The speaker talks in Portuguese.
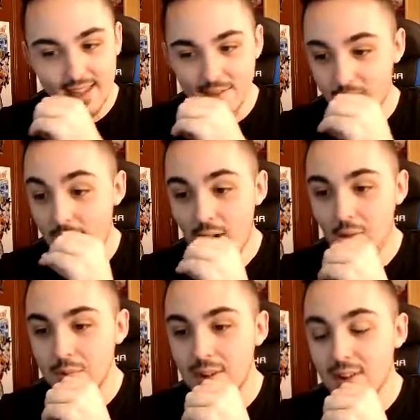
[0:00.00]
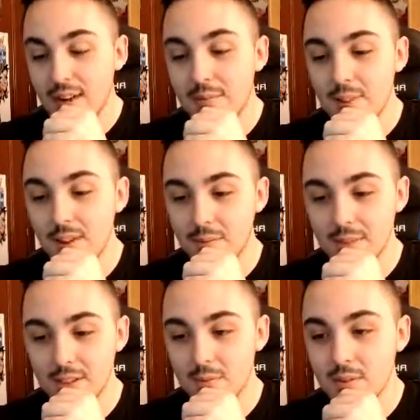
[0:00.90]
Uau, por agora é a melhor
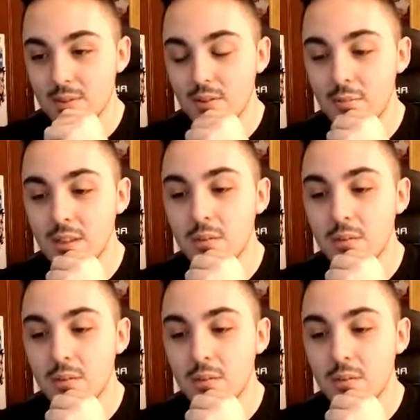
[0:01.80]
mesmo. Foi muito